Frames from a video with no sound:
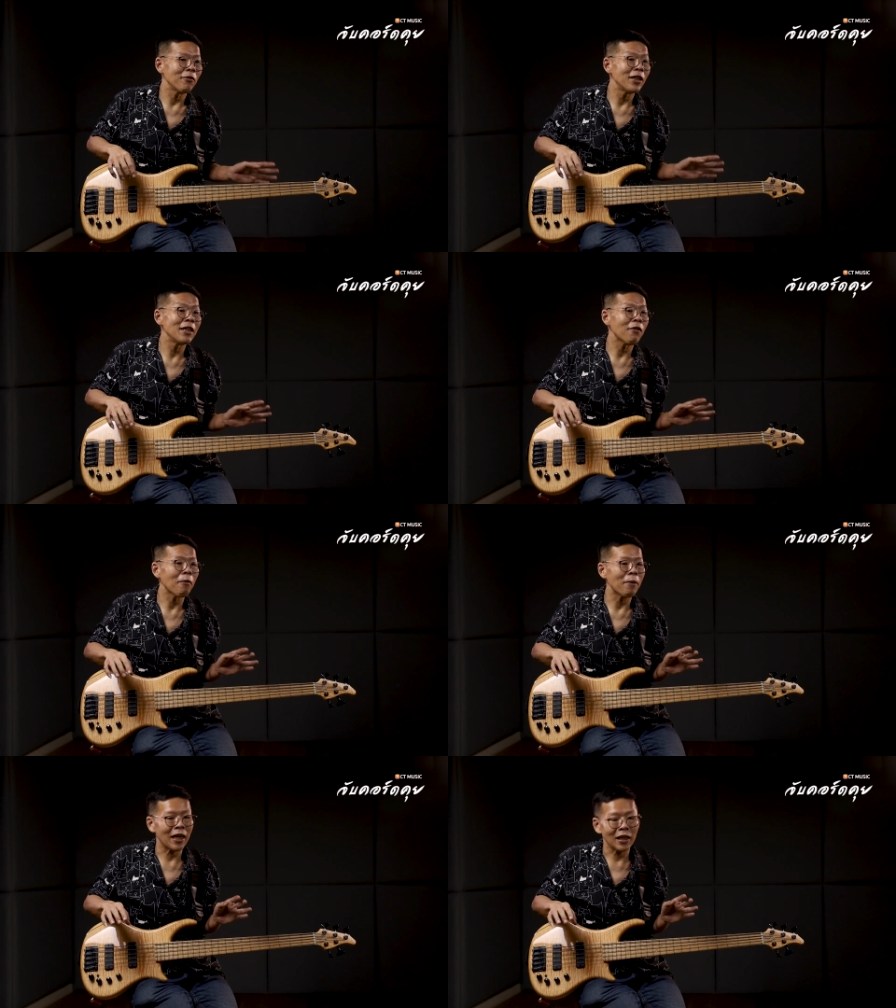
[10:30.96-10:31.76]
วิธีฟั
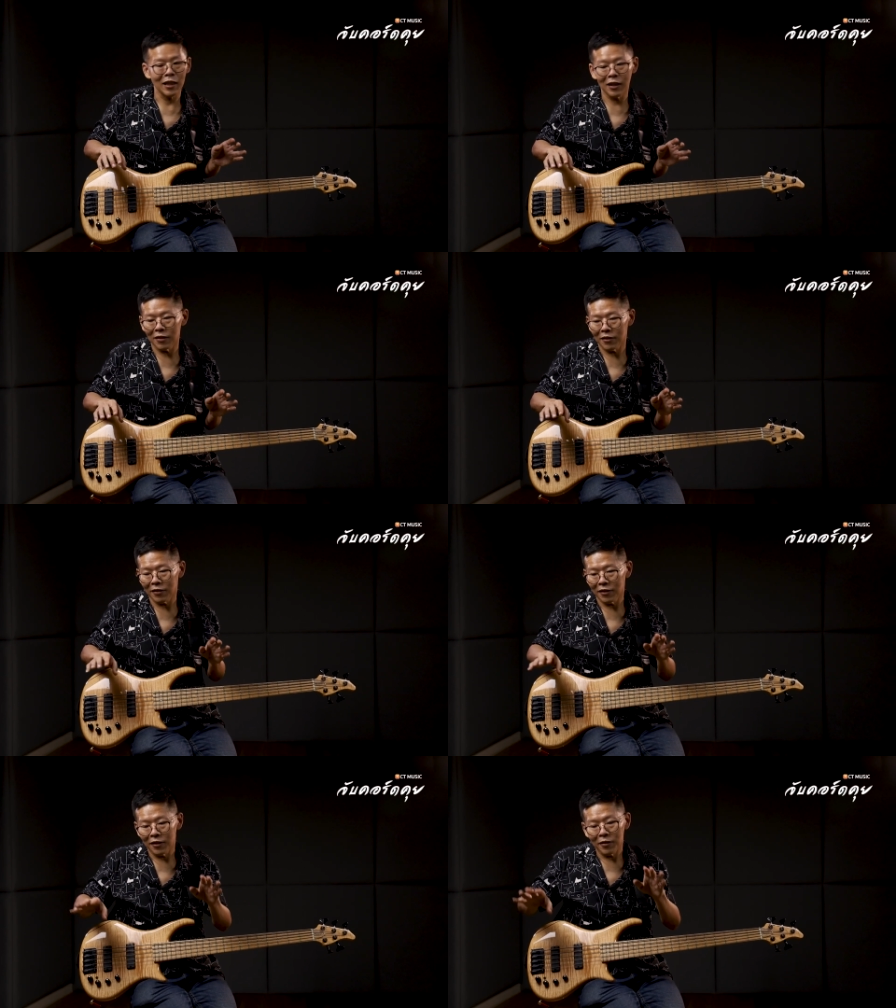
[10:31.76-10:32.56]
งเบสคือ
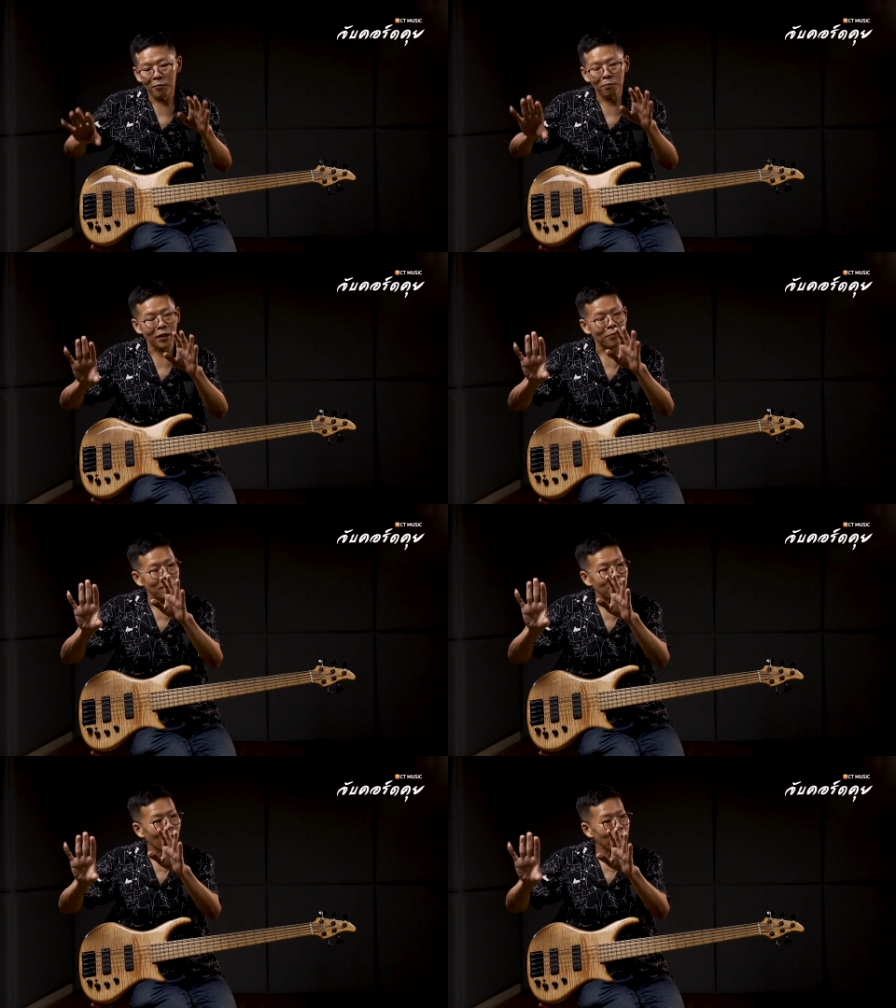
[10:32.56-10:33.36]
เปิด
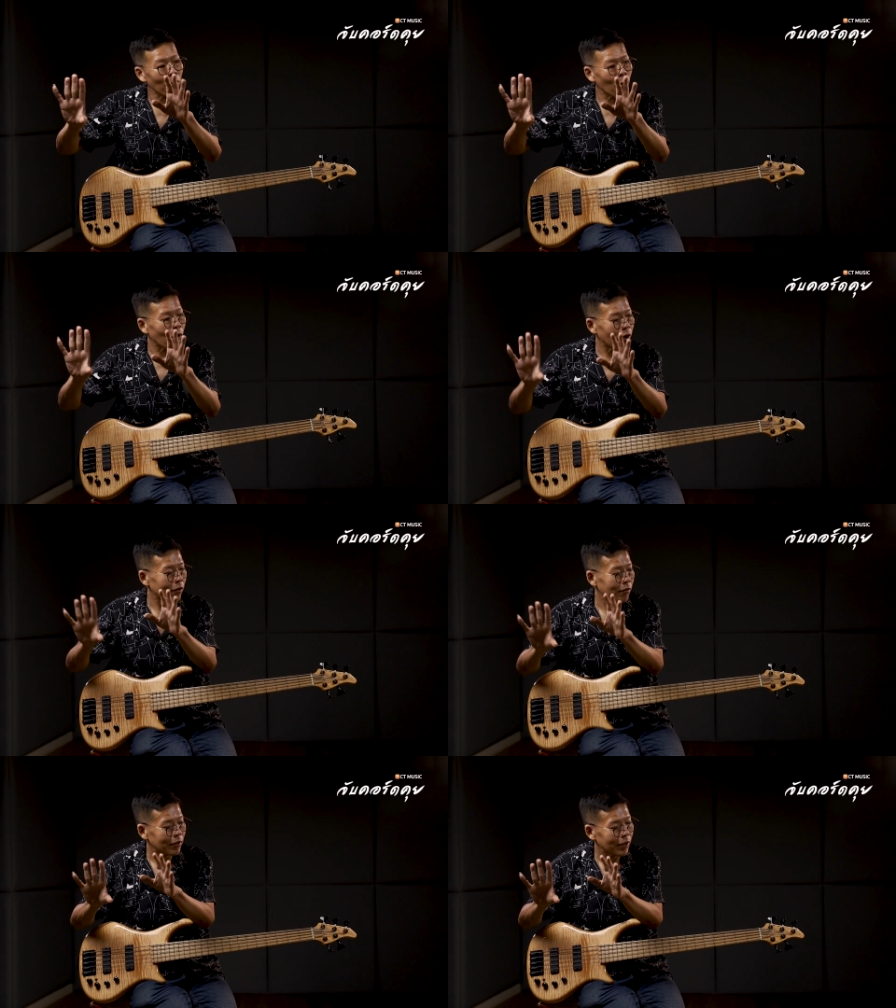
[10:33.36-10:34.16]
มินิคอมโป
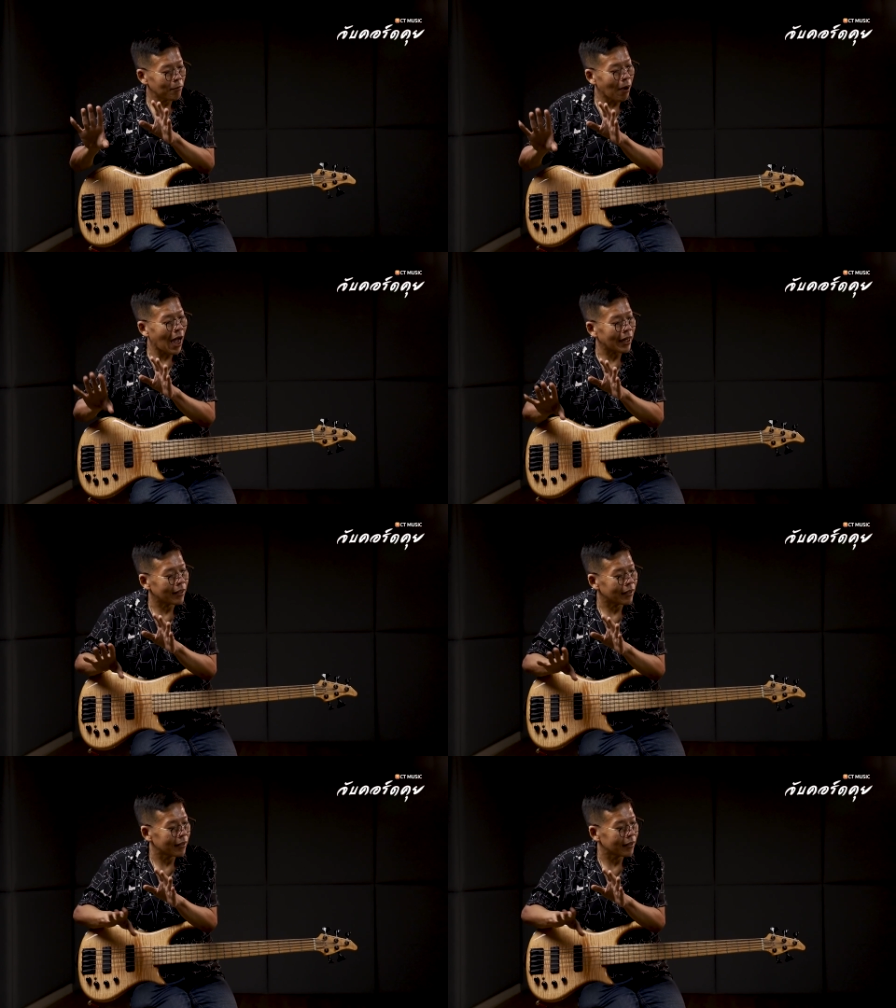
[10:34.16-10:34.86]
ที่บ้าน